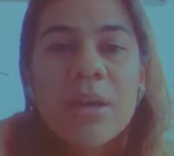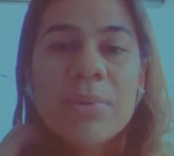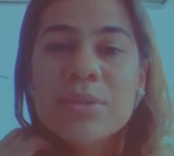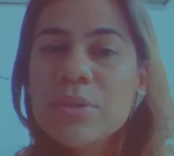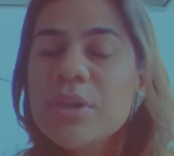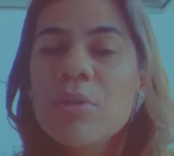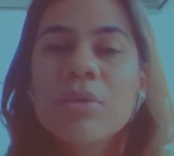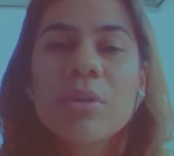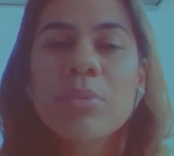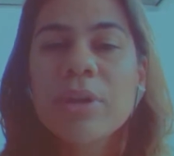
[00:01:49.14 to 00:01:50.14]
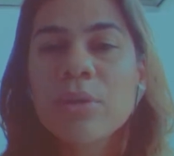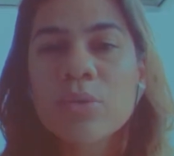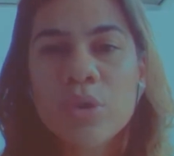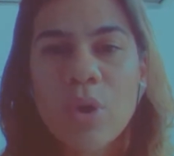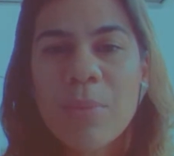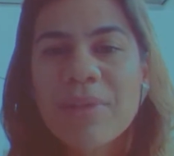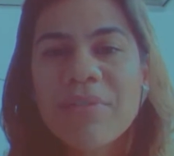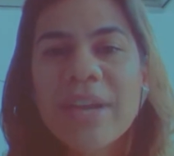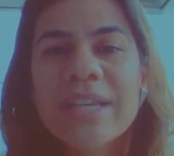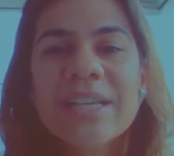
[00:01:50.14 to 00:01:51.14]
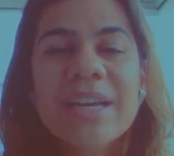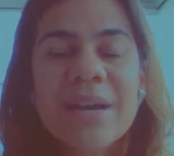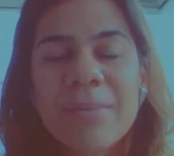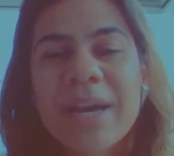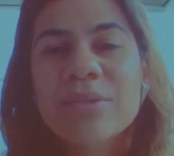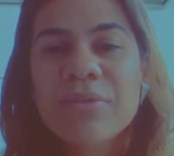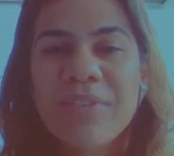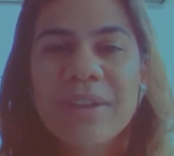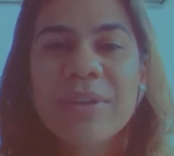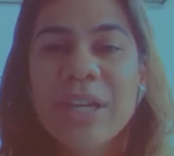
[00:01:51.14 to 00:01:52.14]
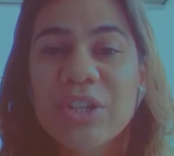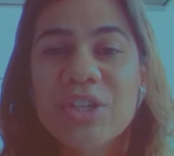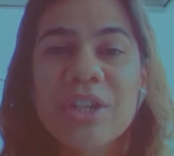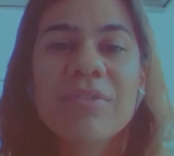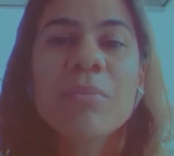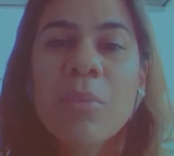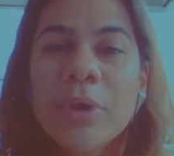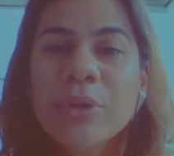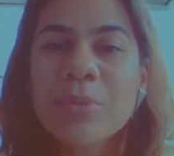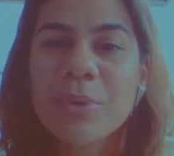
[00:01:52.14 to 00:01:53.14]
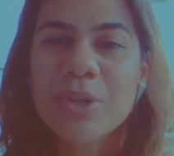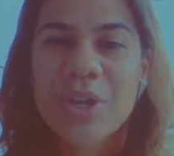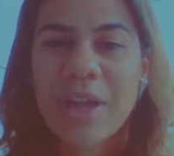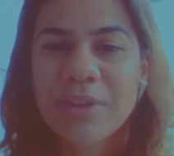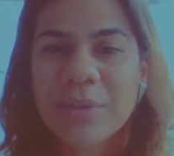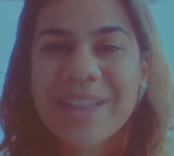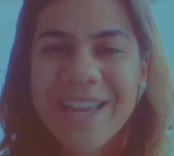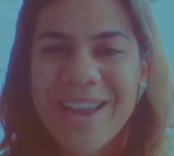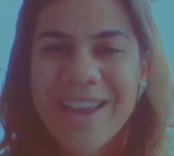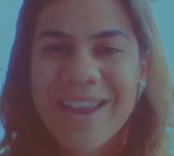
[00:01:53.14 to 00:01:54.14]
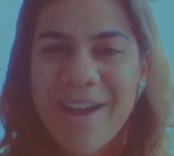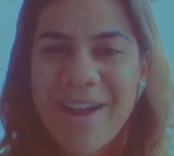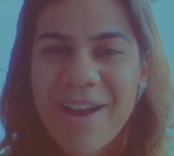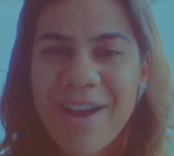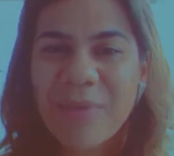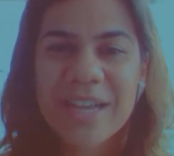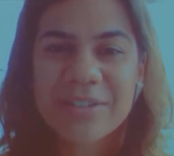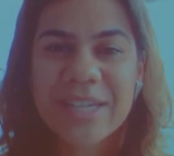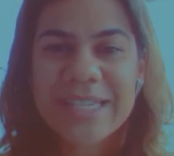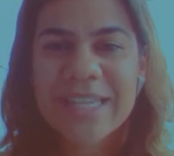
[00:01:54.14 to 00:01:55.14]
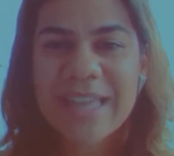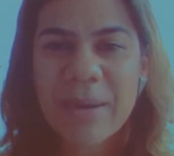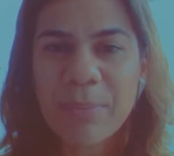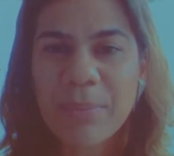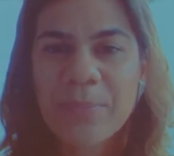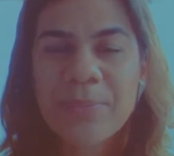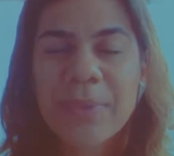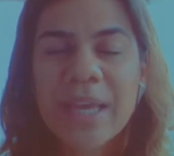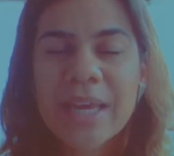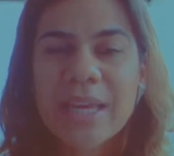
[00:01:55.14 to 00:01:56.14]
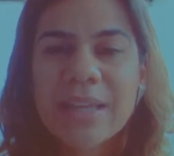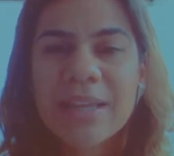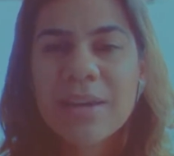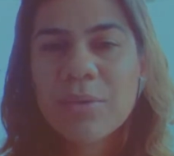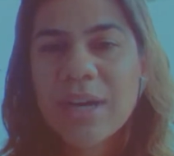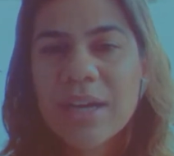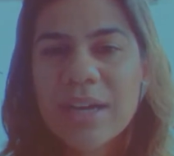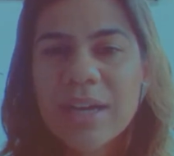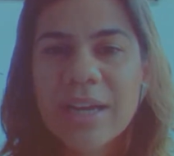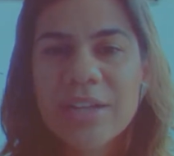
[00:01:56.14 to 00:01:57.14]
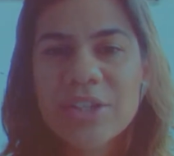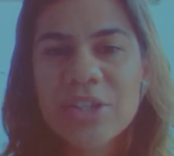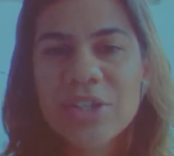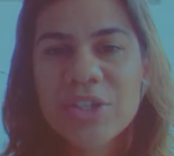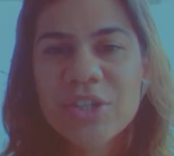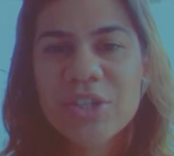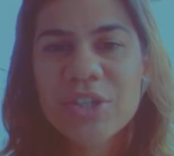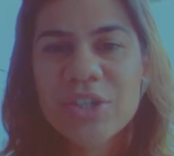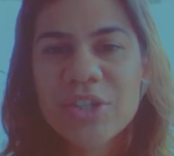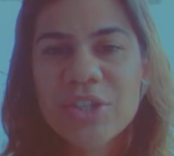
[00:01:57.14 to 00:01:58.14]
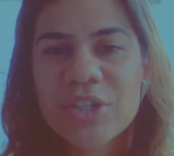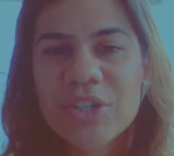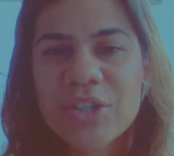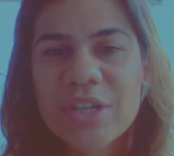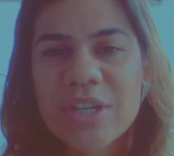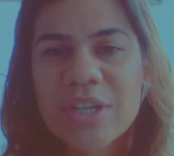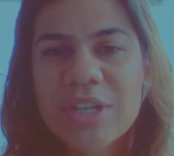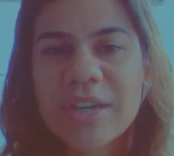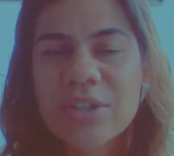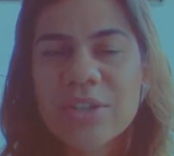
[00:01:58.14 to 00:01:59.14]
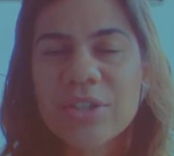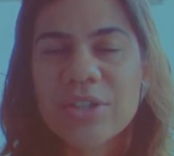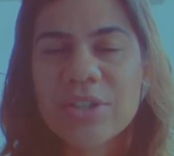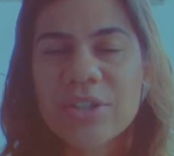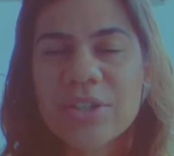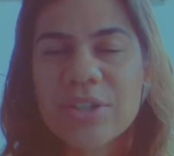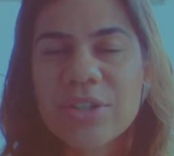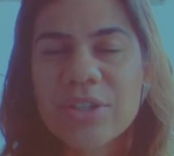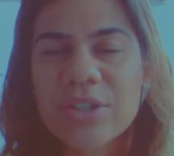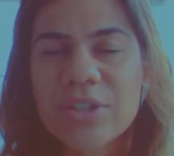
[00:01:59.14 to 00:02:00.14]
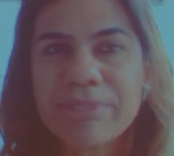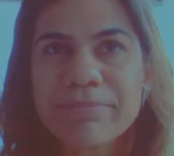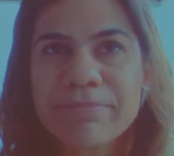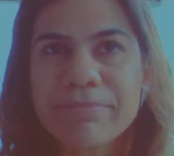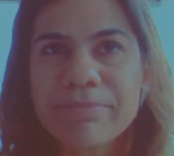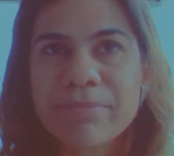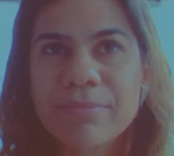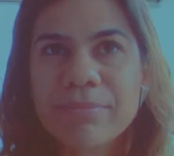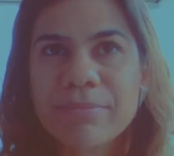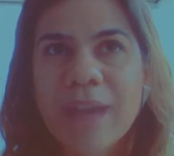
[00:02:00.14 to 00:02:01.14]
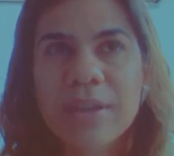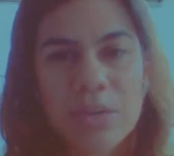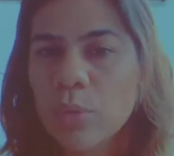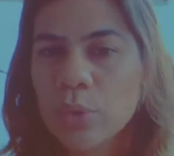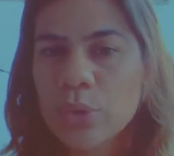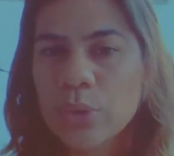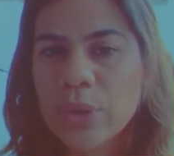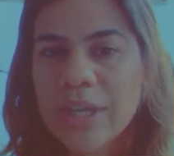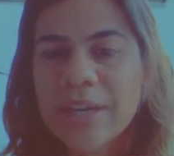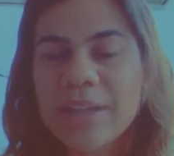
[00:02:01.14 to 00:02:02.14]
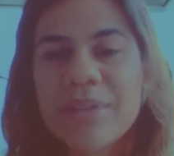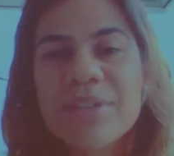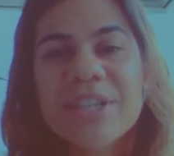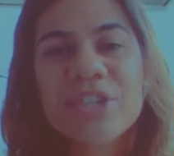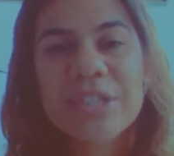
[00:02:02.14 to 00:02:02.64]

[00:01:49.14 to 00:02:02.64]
pessoas que contribuíram só uma vez, mas o fato é que a gente teve muito projeto legal concretizado nesse tempo. Então, tá, a gente na Gigante acredita que esse recurso deve ser